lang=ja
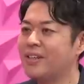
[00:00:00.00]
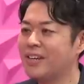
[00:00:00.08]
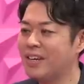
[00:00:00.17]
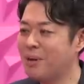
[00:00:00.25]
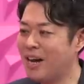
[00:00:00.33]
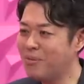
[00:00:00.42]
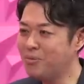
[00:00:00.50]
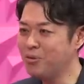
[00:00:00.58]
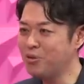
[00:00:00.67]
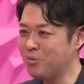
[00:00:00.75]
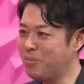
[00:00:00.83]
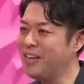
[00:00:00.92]
あなんかまあ半
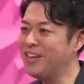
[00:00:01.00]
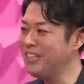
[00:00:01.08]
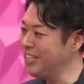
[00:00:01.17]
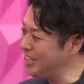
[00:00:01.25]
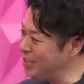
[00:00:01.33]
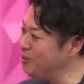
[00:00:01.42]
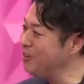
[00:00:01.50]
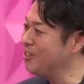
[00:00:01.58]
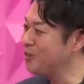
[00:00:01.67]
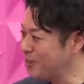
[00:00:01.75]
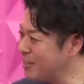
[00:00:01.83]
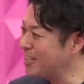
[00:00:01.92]
分バカにしてるん
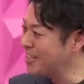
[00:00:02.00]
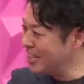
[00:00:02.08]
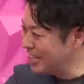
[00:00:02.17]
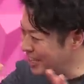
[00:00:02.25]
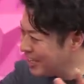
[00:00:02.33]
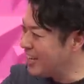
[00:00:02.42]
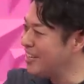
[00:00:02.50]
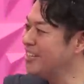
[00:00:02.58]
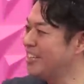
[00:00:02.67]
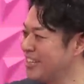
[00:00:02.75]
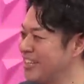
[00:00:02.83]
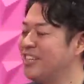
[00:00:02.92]
でしょうね肩書きしか判
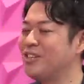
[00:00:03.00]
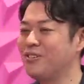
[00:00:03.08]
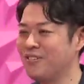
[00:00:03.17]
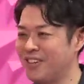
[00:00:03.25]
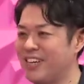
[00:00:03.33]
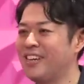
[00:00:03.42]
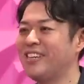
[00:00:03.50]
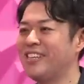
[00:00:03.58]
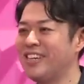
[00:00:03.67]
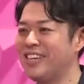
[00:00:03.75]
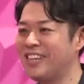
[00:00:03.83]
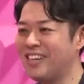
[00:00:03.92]
断できないっていうのは、だか
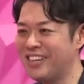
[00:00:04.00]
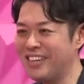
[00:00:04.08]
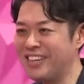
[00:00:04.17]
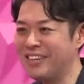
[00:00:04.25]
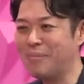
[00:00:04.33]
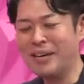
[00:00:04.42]
らバカにしてるのか